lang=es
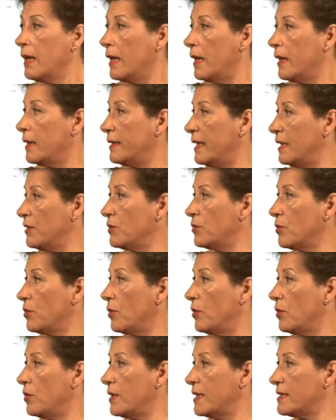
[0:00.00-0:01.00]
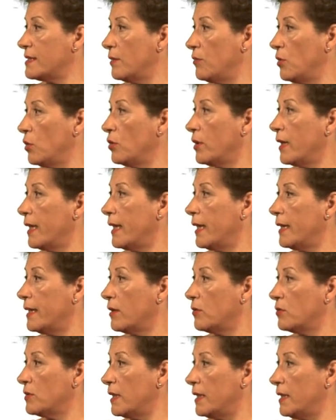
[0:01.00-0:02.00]
Dentro de ese bloque
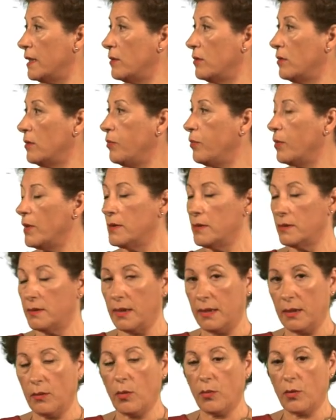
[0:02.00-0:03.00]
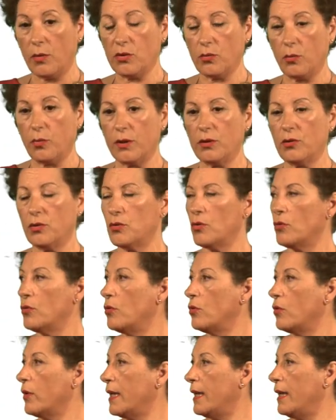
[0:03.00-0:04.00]
de contenidos, pues tenemos por supuesto
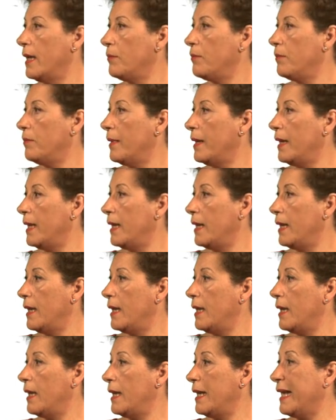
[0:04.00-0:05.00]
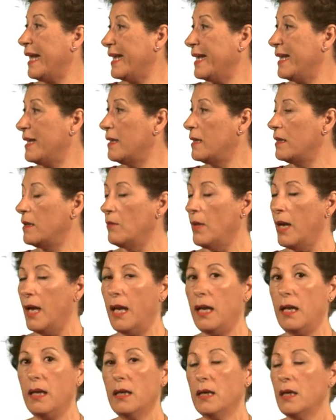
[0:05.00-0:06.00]
todo lo que es eh, la higiene
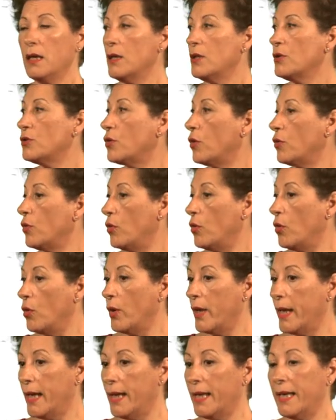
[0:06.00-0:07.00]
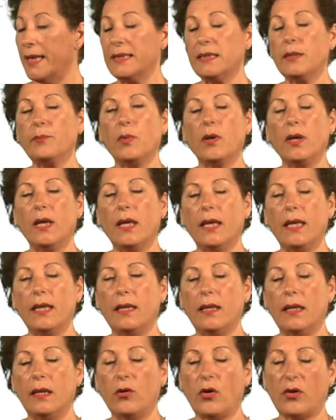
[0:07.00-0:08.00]
animal, todo lo que
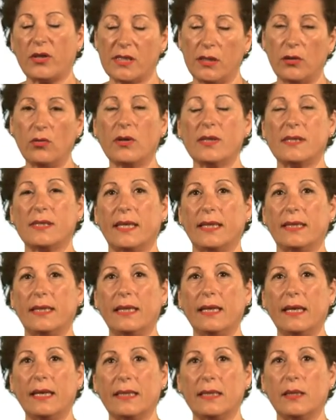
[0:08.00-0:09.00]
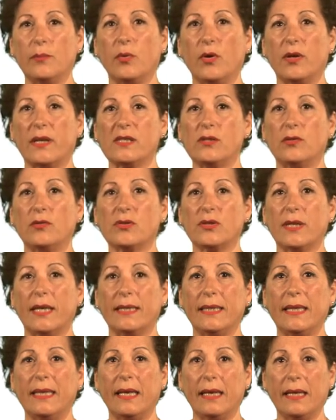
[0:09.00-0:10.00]
es los residuos que se generan, qué tipo de residuos se
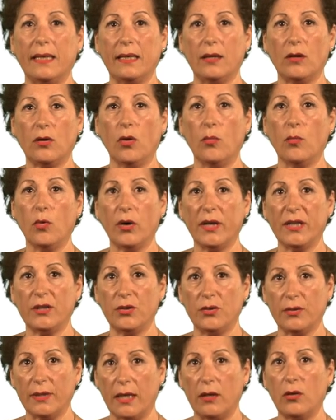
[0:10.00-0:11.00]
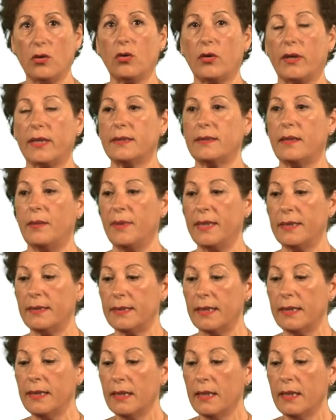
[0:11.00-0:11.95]
generan y cómo gestionarlos correctamente.